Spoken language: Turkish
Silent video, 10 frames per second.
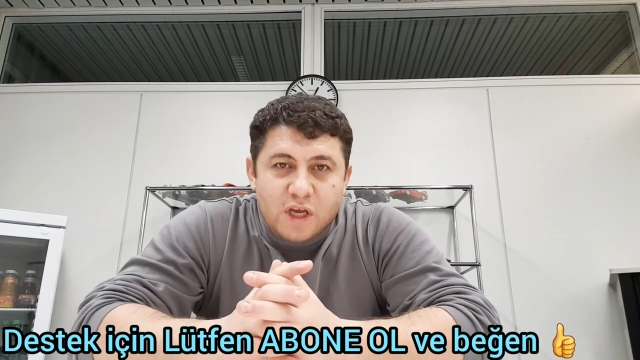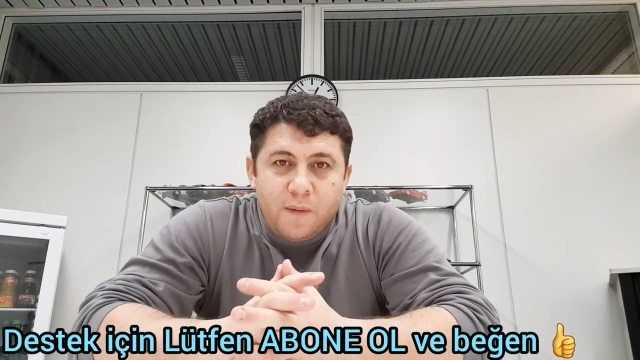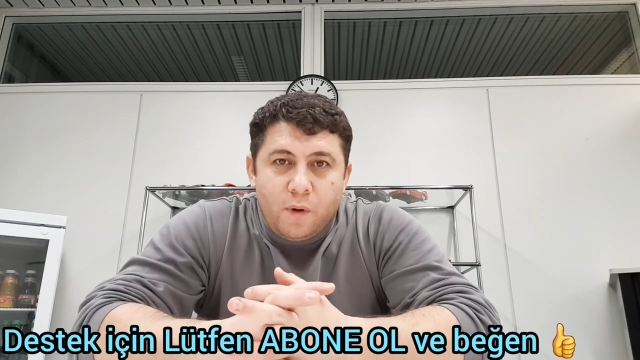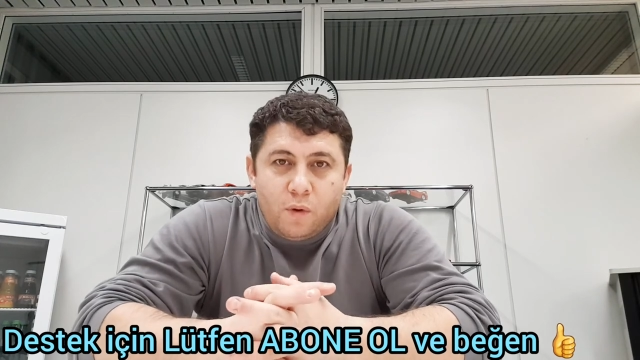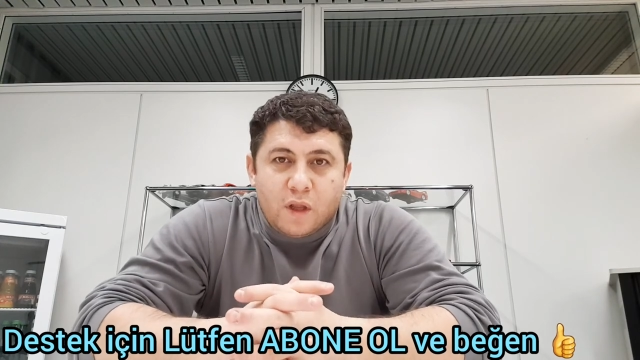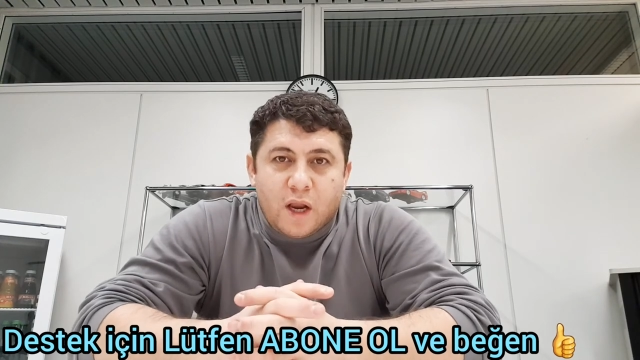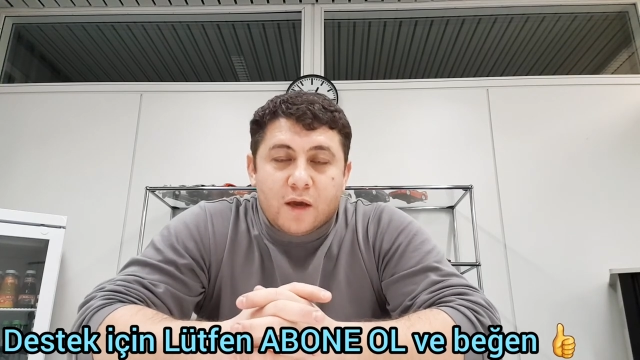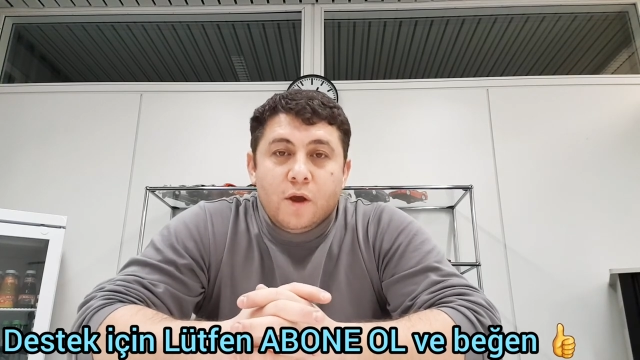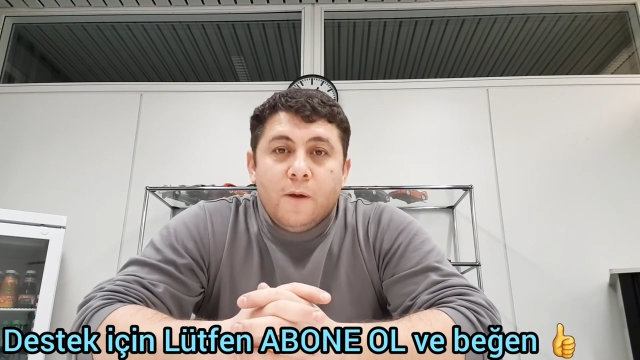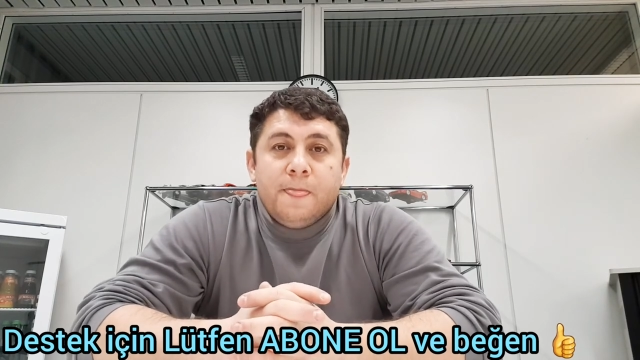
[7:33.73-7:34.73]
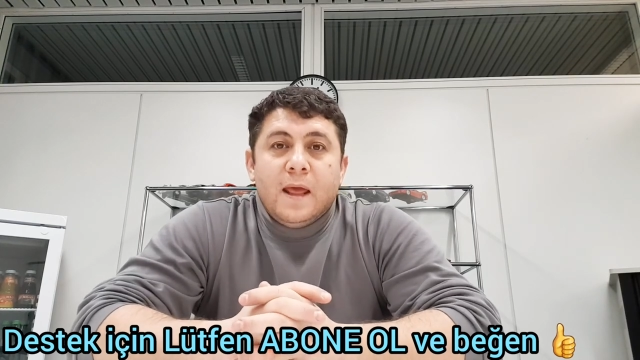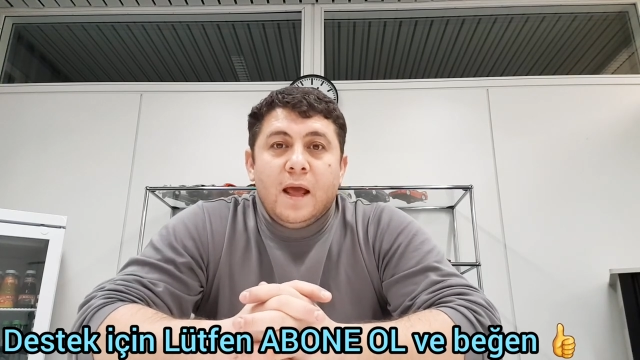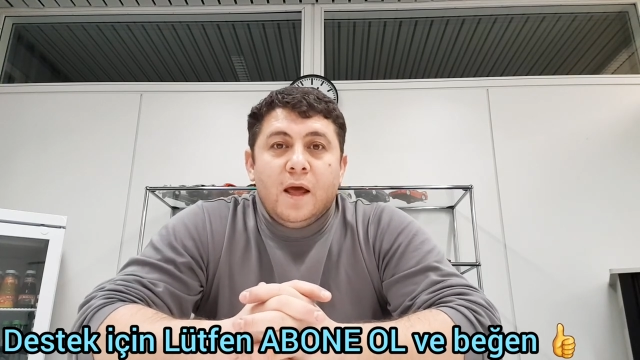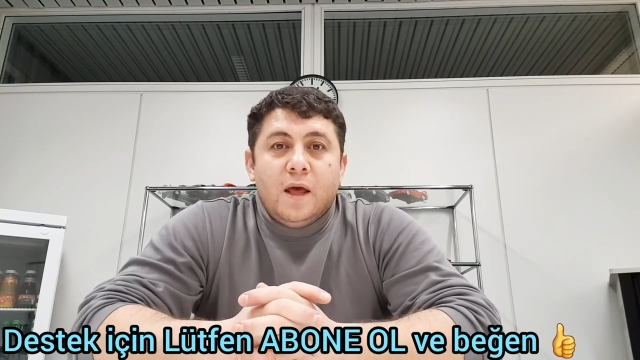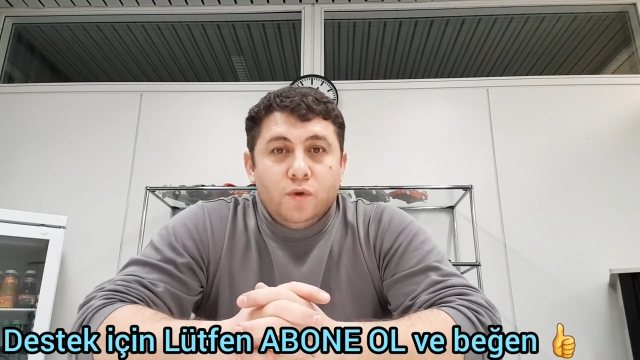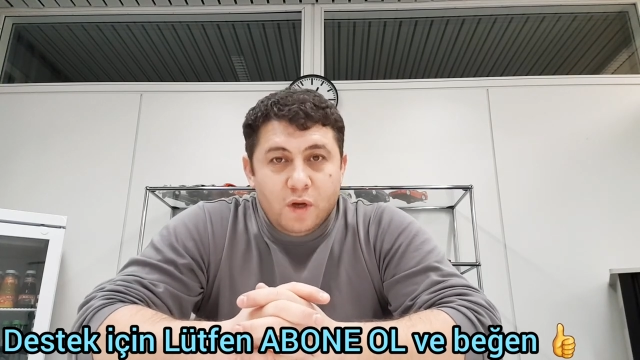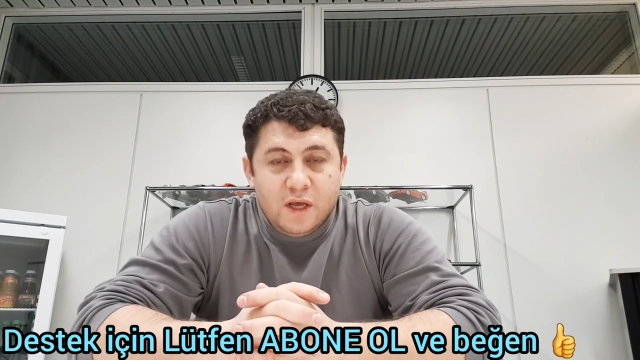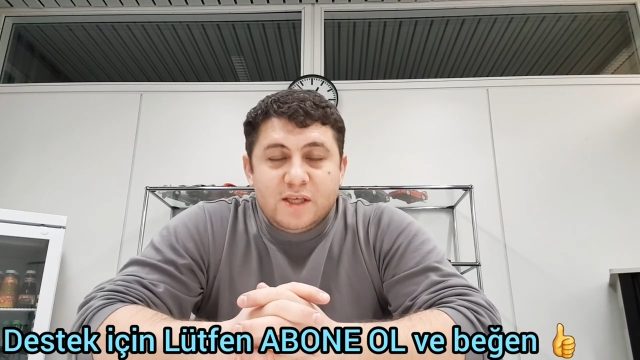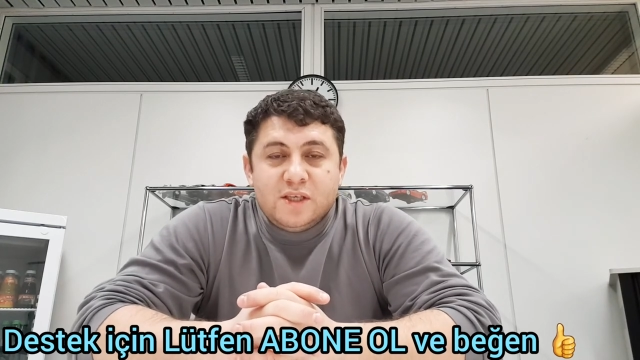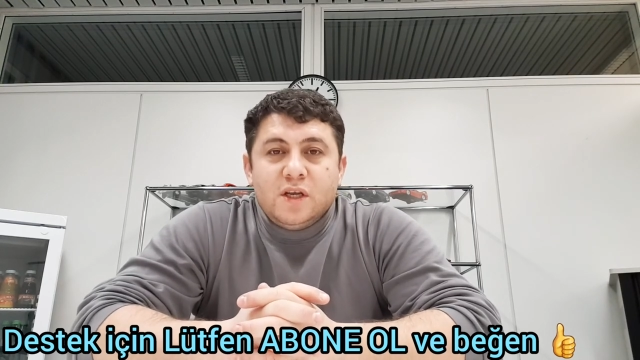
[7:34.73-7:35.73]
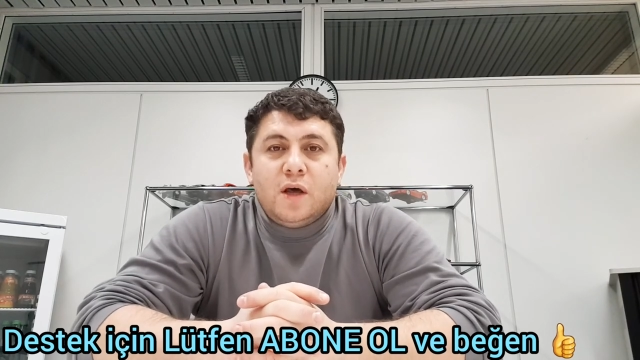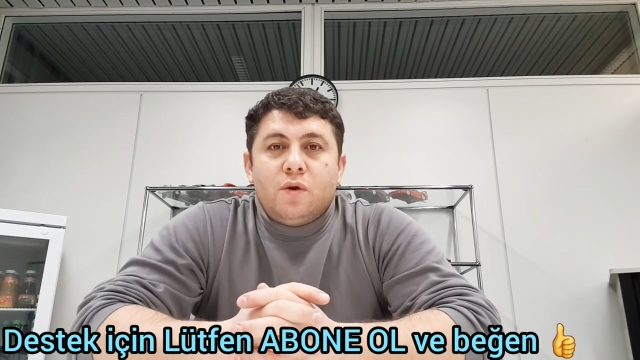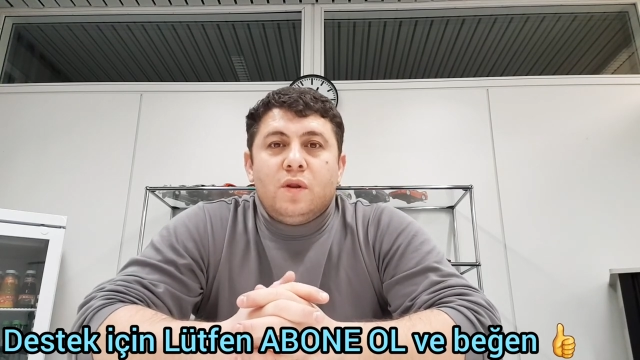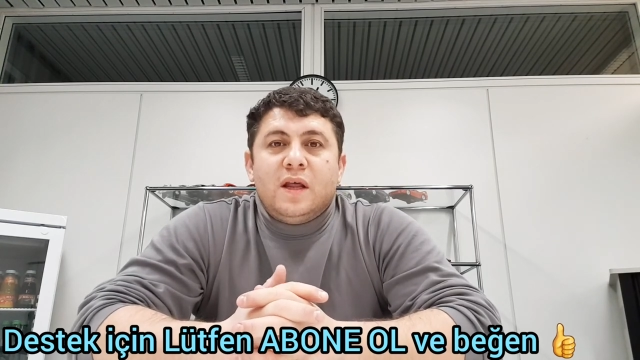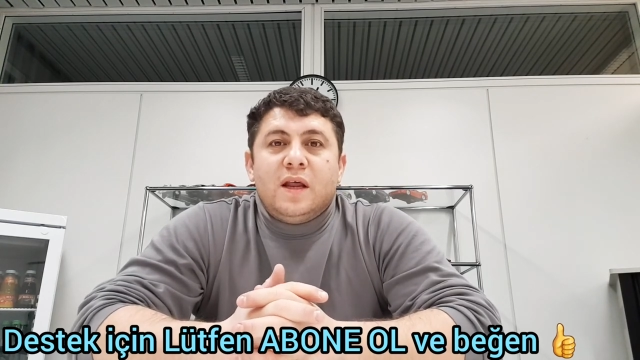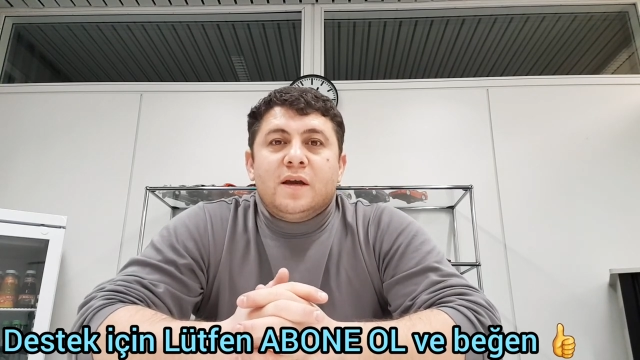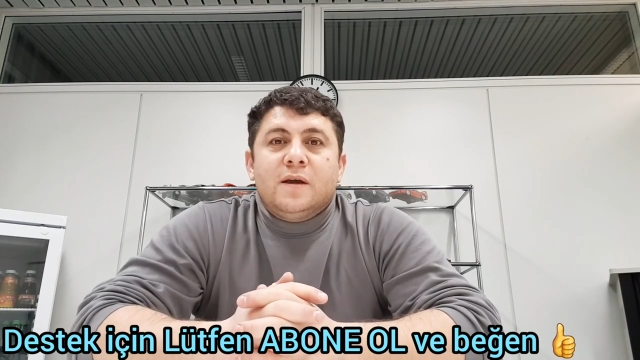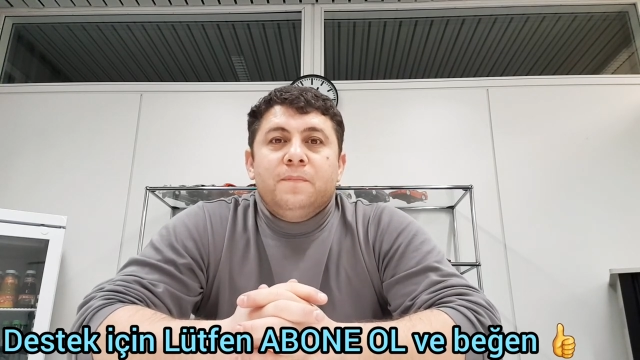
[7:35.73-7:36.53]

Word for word: CHP olarak, yöneticiler olarak,